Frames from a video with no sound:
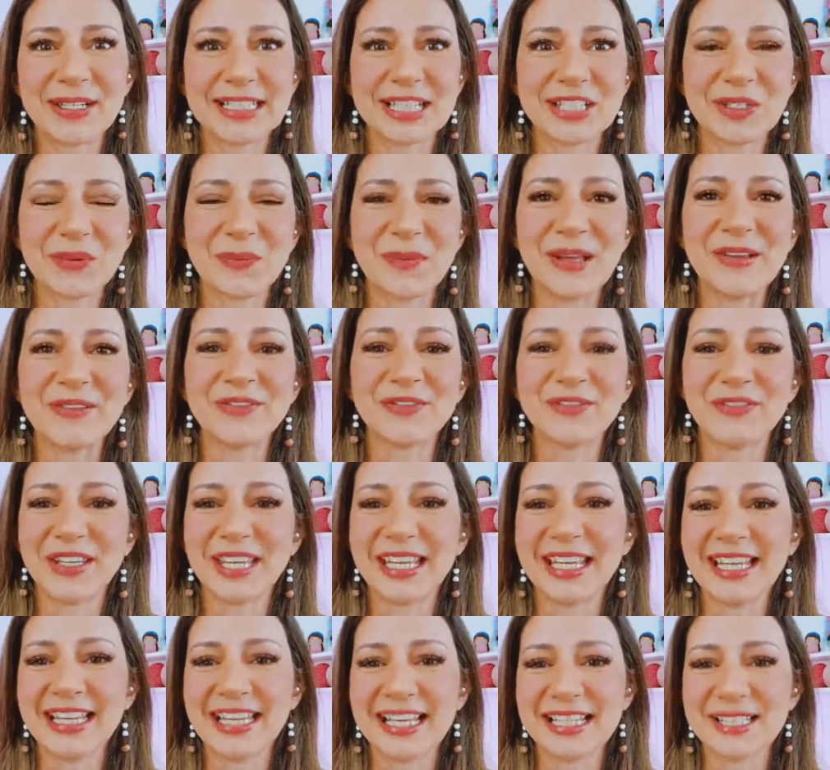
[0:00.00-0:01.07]
Sejam
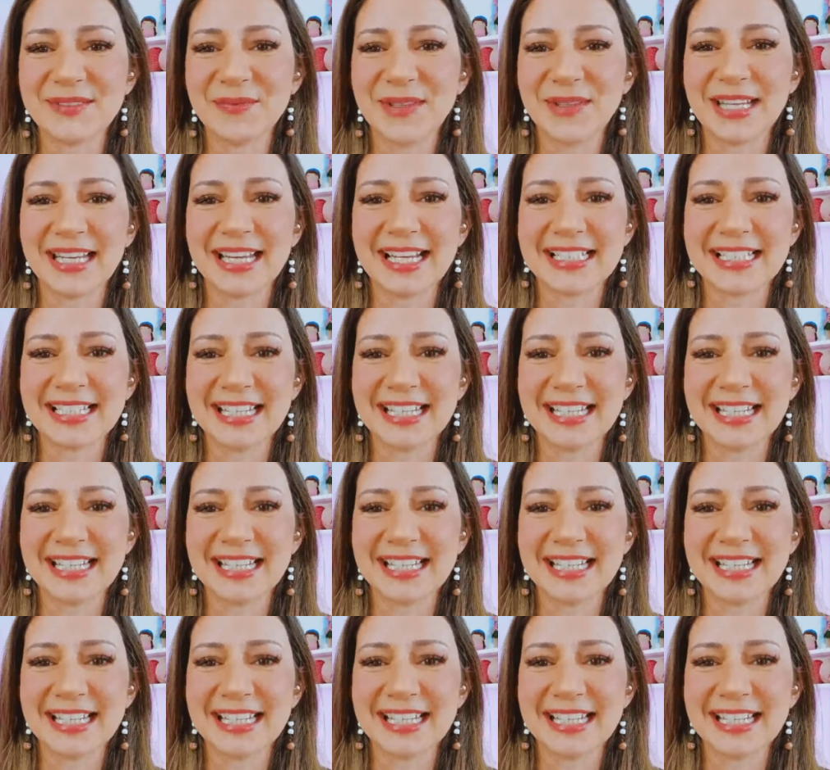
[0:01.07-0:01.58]
bem-vindas, minhas